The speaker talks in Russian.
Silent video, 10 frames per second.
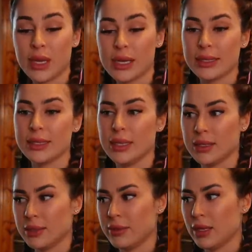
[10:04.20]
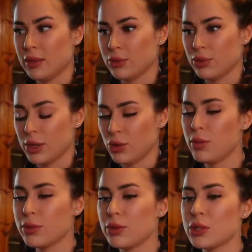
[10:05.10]
как раз-таки открывала такую
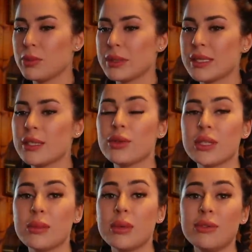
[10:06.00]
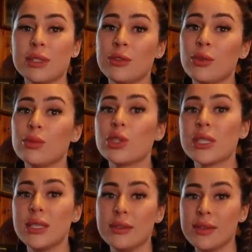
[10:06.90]
коробку, тоже посылку, и там были в основном
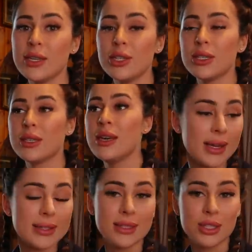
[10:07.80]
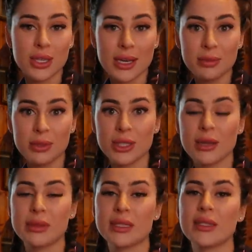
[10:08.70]
мужские вещи, а сейчас пришла
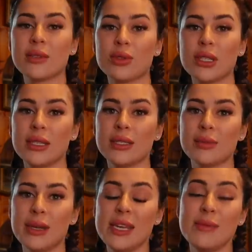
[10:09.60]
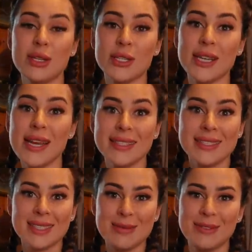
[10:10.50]
посылка уже с моими
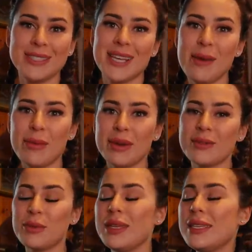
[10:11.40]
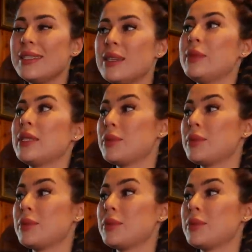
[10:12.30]
женскими вещами, поэтому мне не терпится